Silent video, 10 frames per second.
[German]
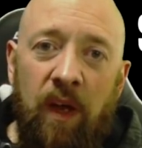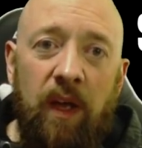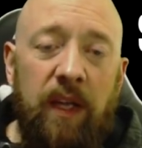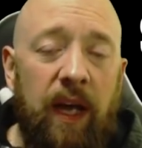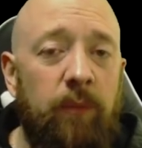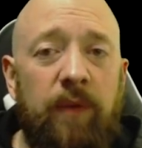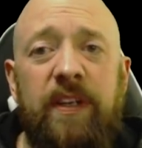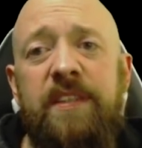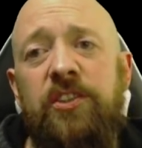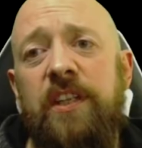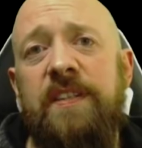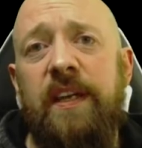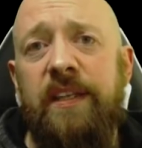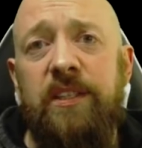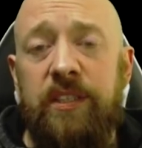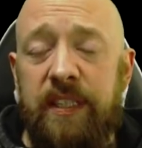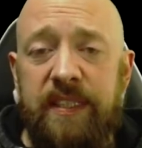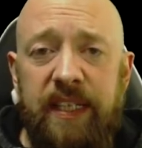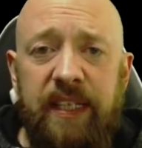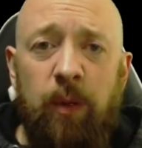ja, bei was sie steht, sage ich euch jetzt
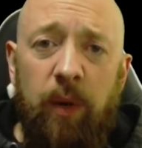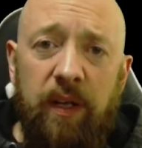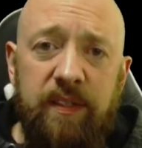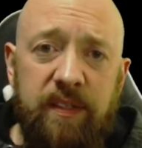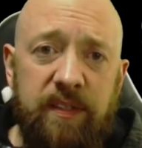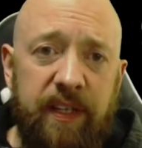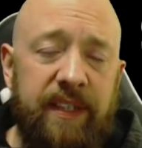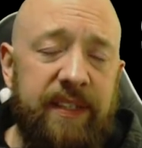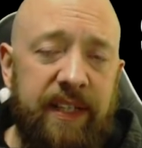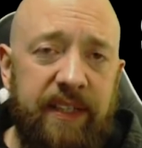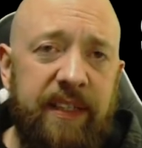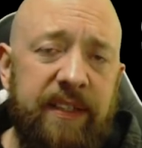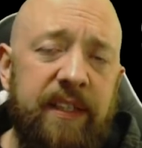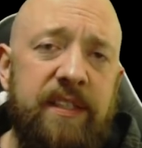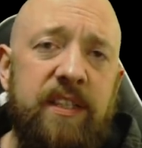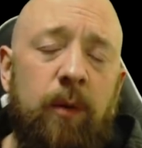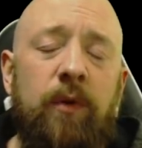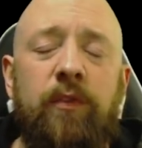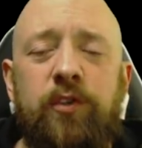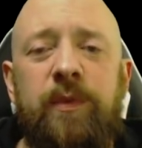nicht, aber sie ist recht niedrig,
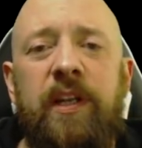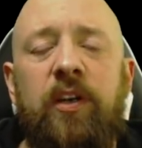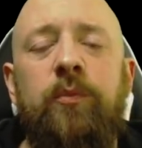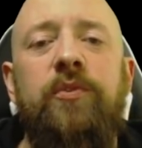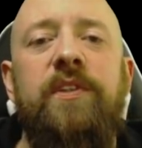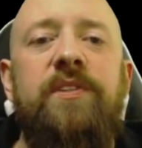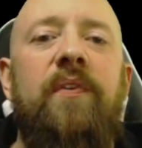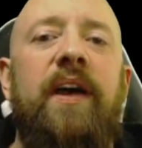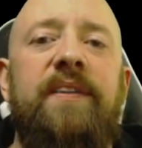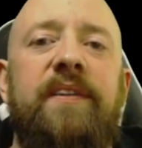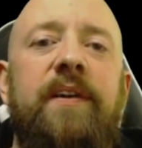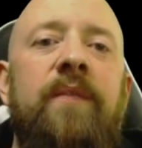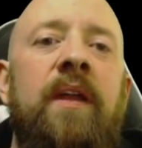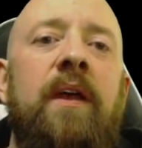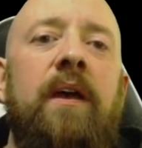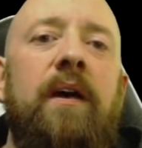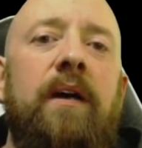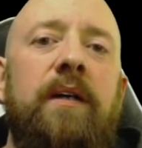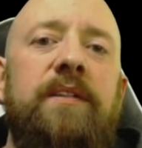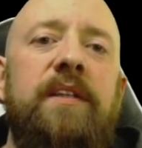aber wir spielen da gemütlich weiter.
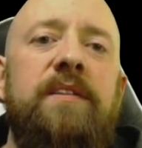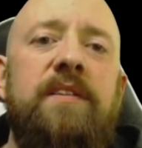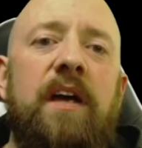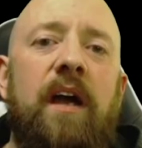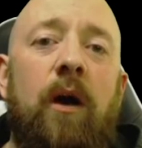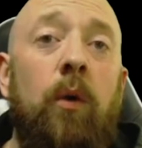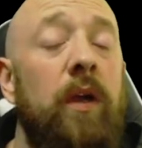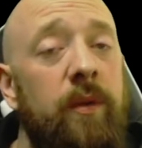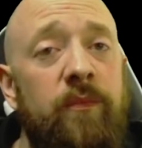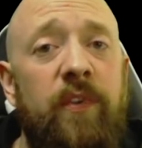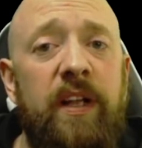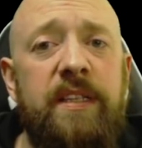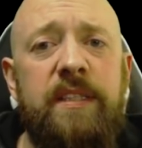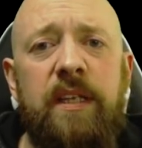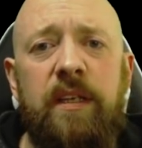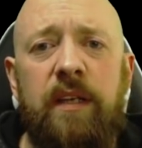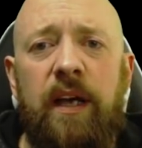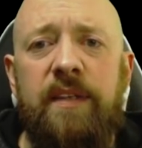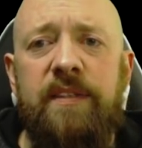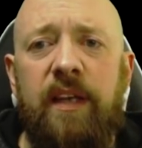Äh, Dienstag auch ebenfalls äh,
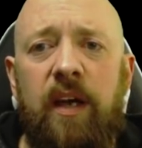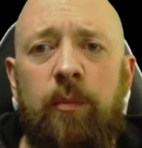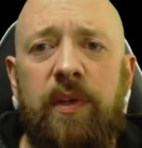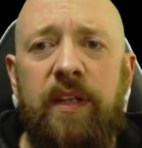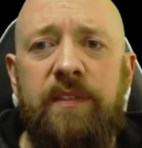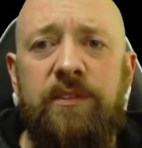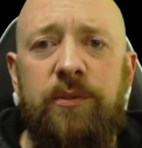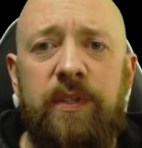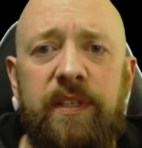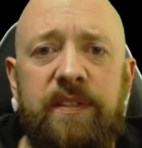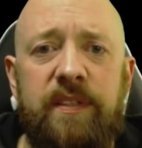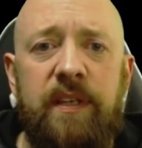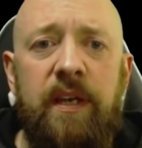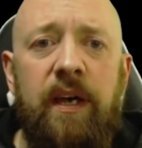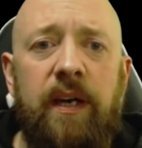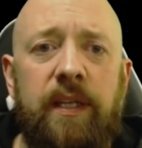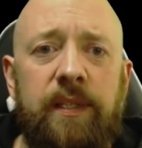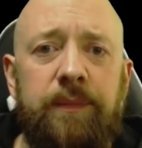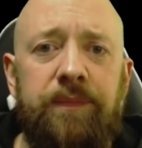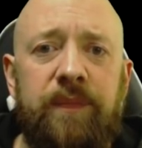Isaac AB Eden Streaks.
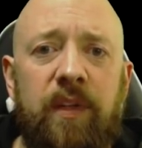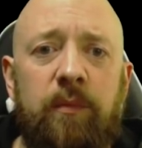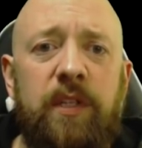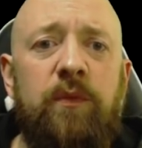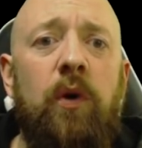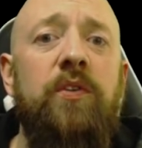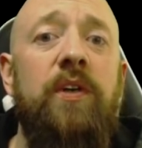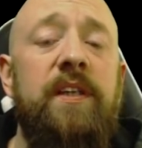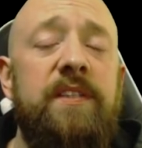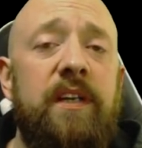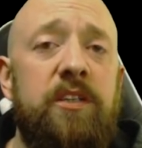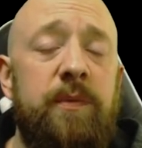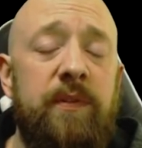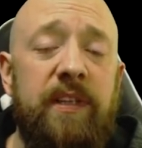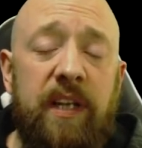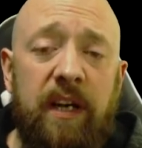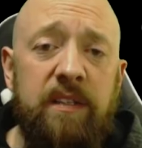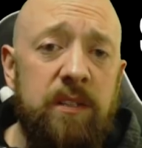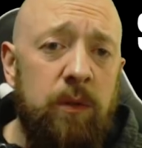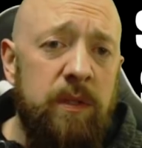Ähm, Mittwoch und Donnerstag spielen wir Dark
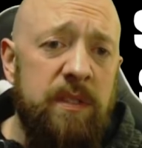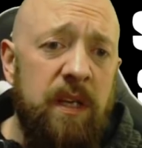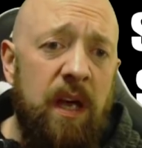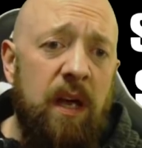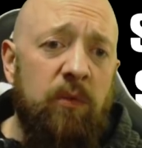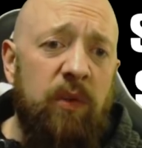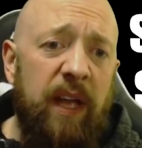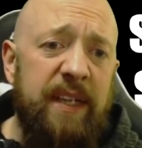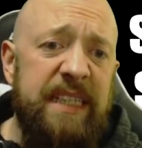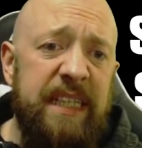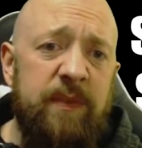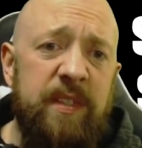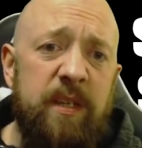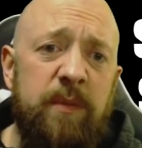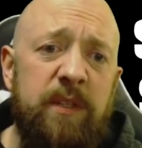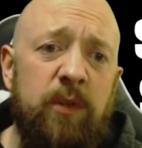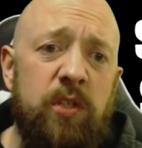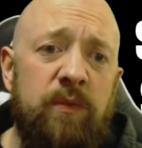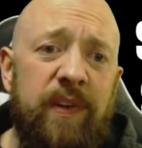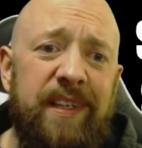Souls. Vielleicht kriegen wir es am Mittwoch
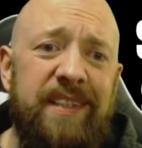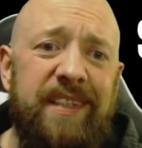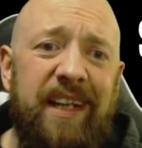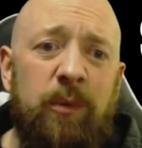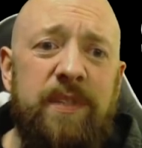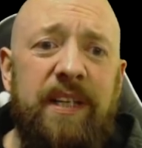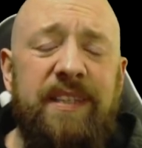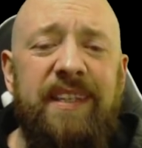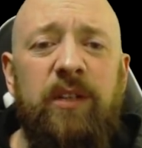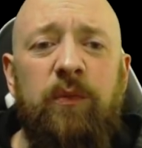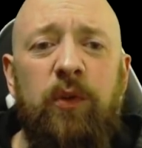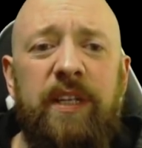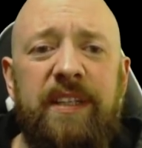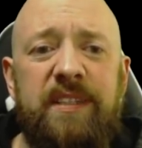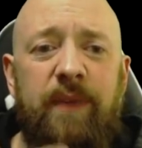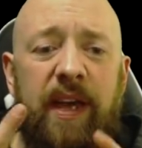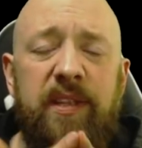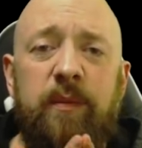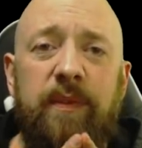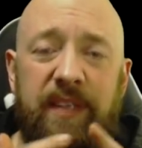schon fertig. Ich glaube es allerdings nicht, obwohl der
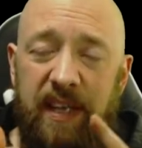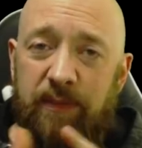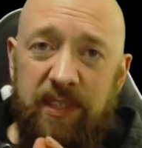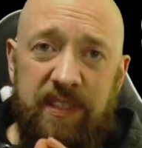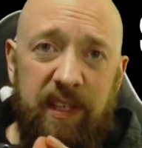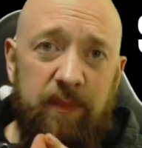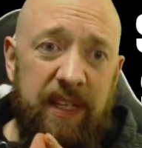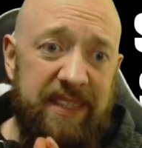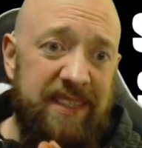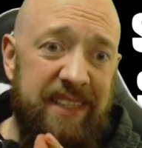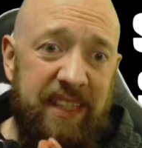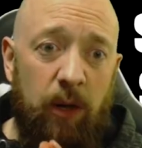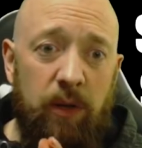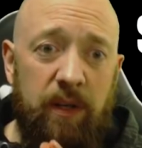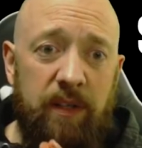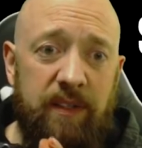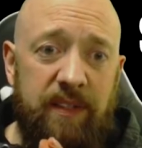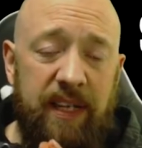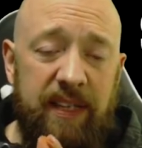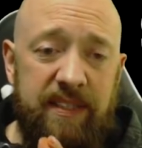zweite, der, wir sind ja im letzten
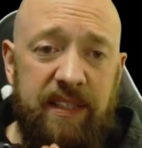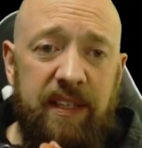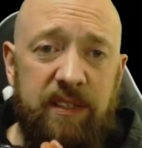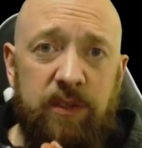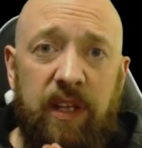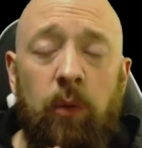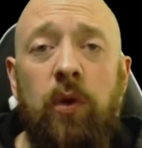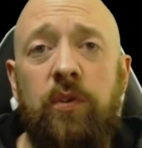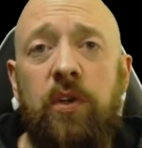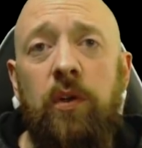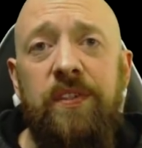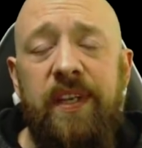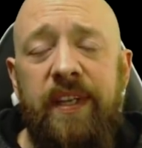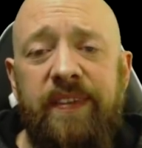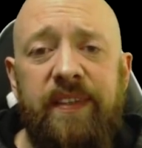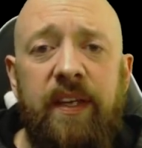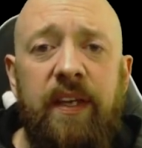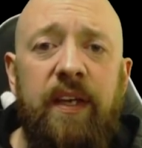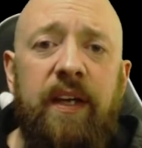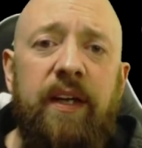DLC, äh, also Download-Content.
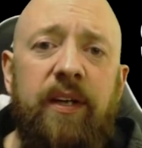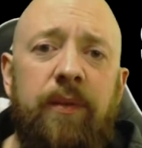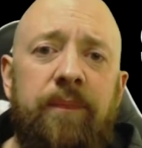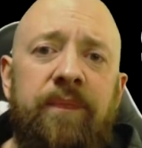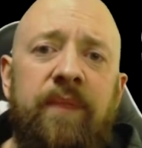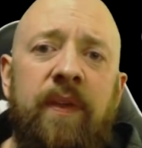Ähm,